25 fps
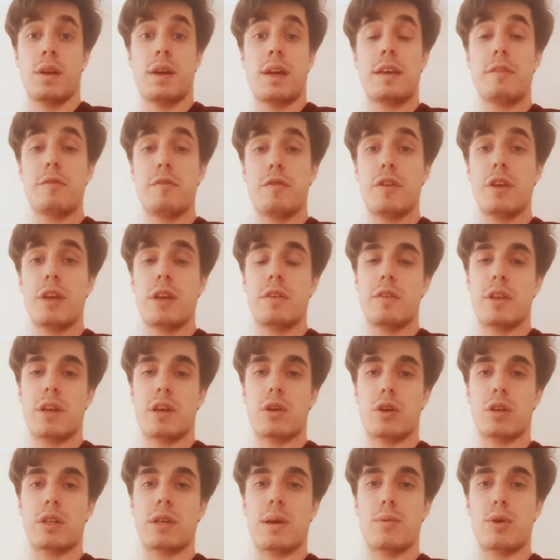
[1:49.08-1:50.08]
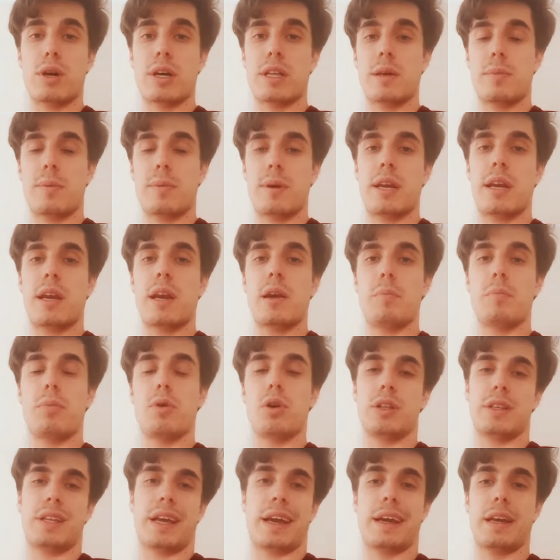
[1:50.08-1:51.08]
Infine vi ricordiamo che ad aprile il
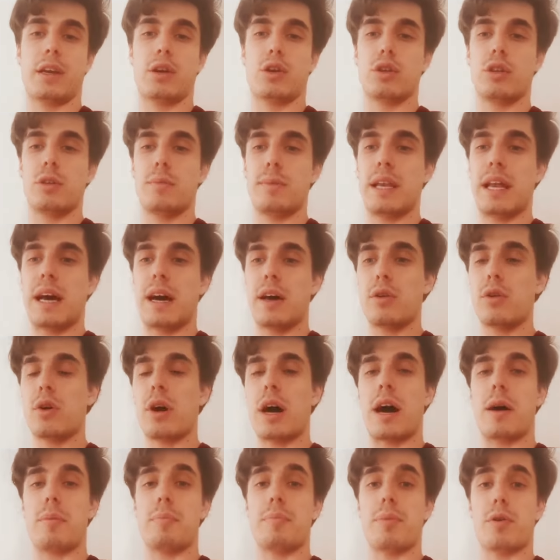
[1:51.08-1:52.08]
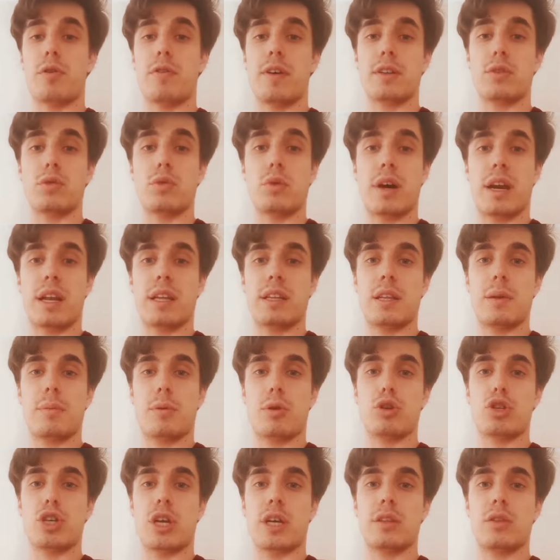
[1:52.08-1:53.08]
Politecnico di Milano ha approvato un grande
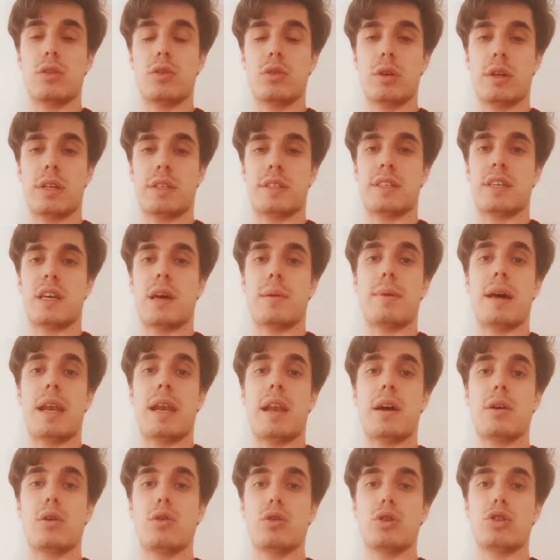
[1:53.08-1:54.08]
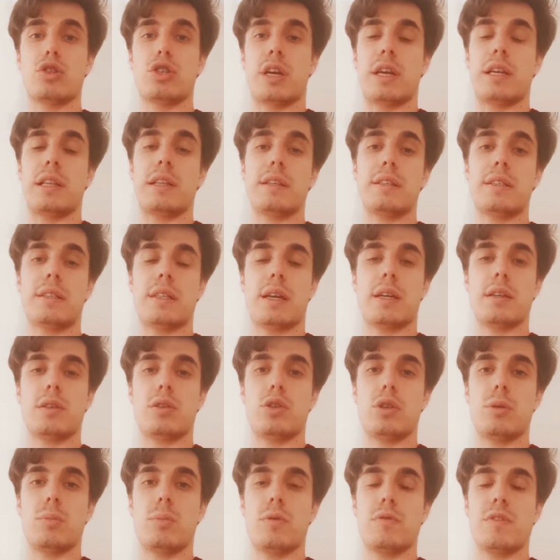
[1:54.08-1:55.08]
progetto che si chiama La Goccia e il
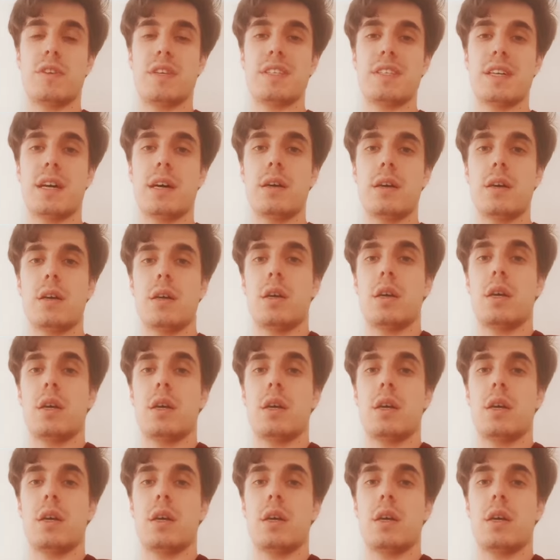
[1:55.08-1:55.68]
distretto di Bovisa,